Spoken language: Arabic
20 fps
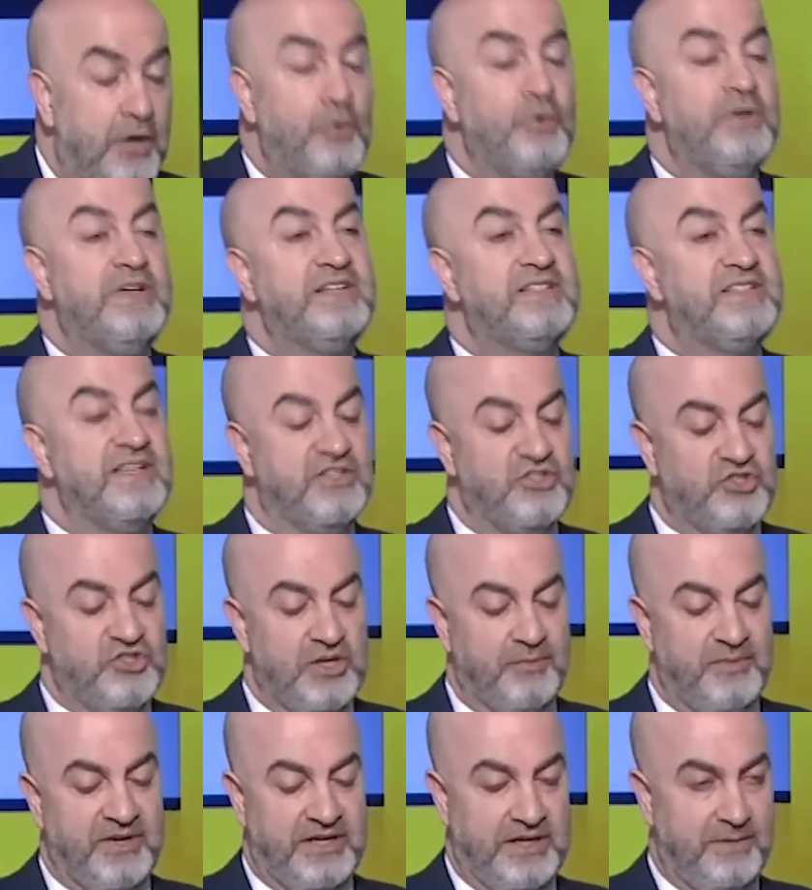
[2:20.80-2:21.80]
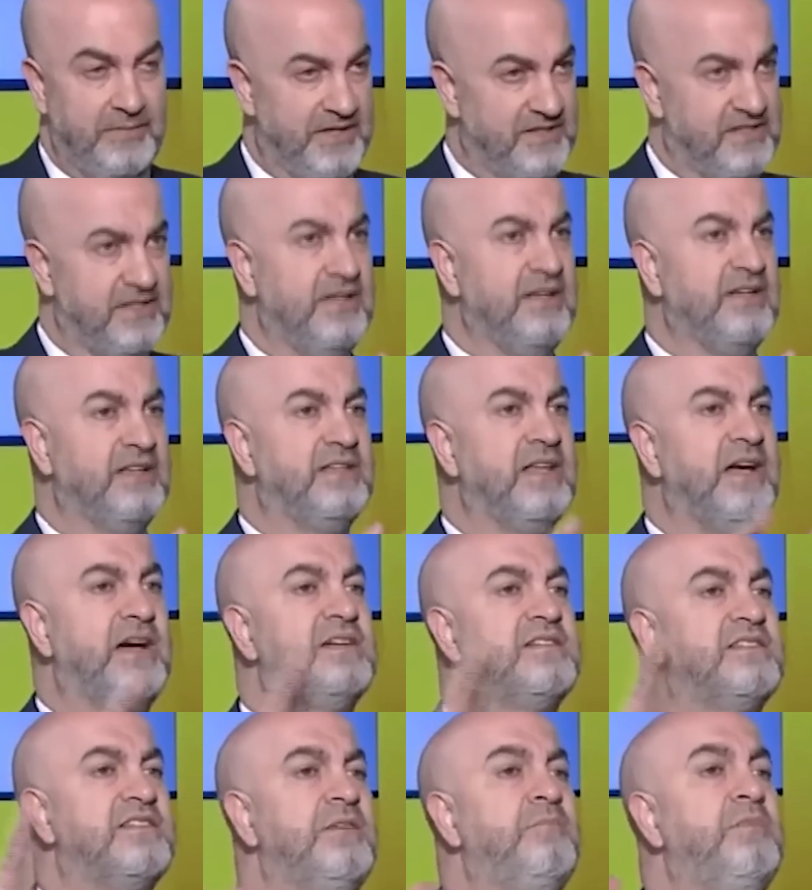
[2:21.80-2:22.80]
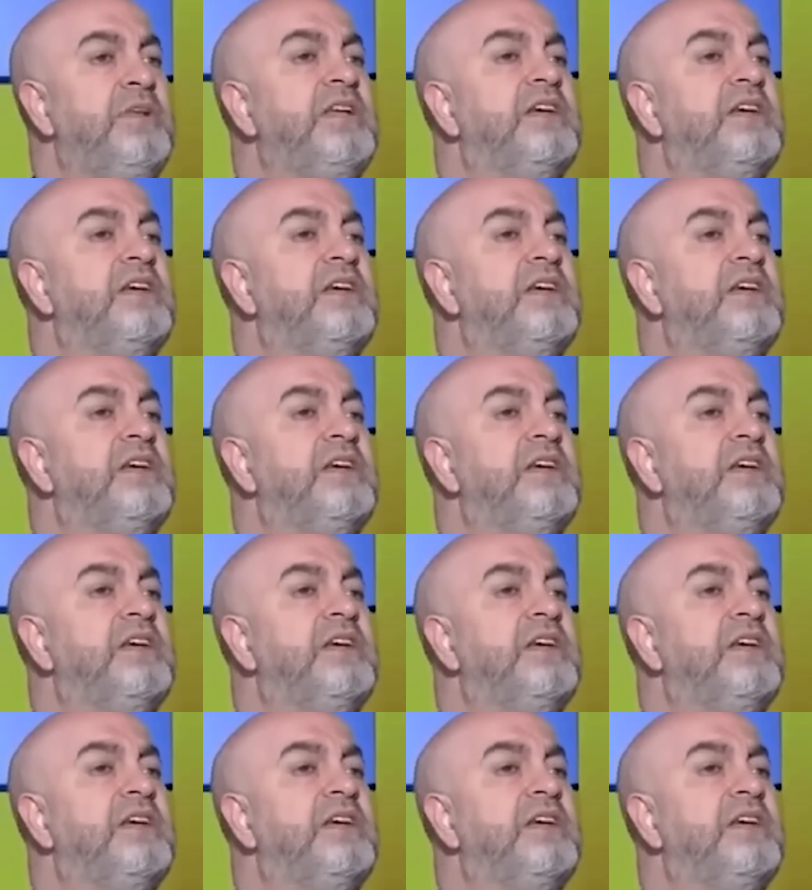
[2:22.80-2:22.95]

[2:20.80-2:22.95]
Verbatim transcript: هودي زيت الشبكة بس ترسم